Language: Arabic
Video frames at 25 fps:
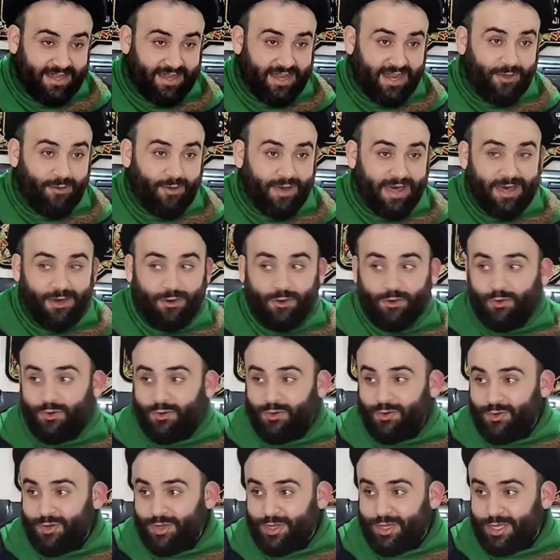رواه
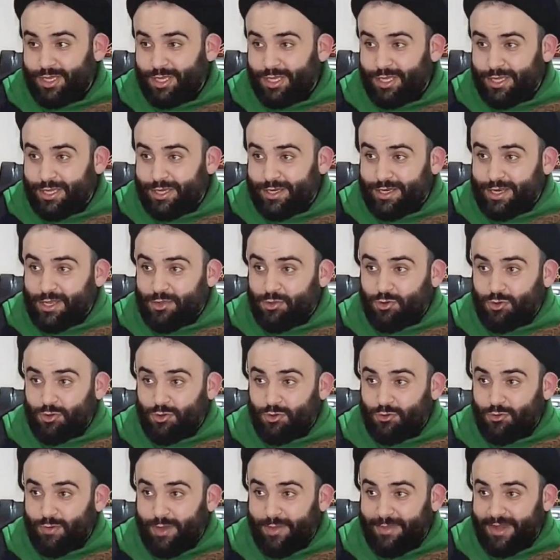
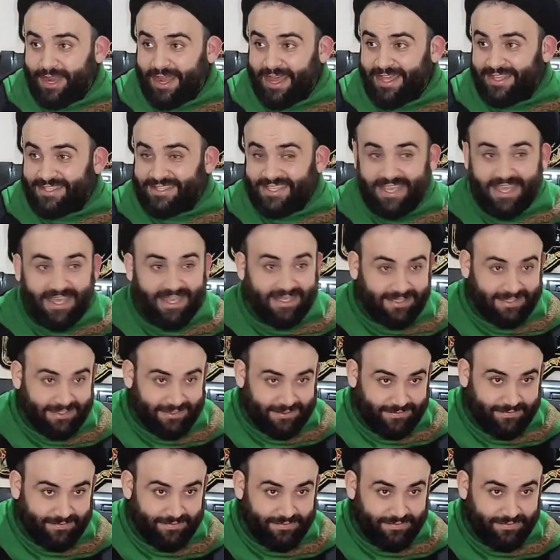رجل وامرأتان